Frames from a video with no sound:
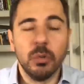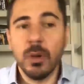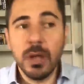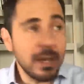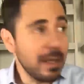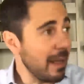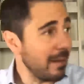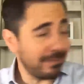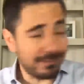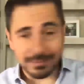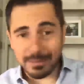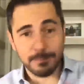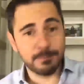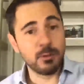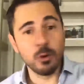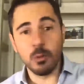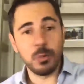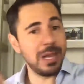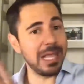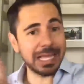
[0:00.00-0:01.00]
Bueno,
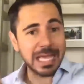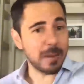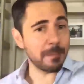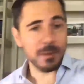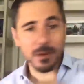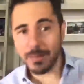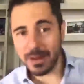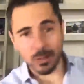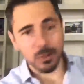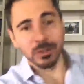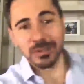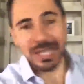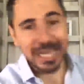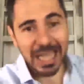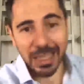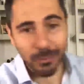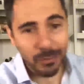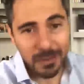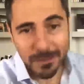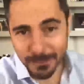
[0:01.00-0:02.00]
publica el primer
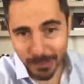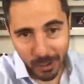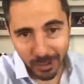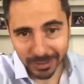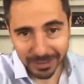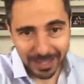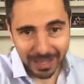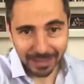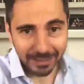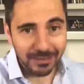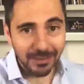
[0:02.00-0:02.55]
contenido, no importa.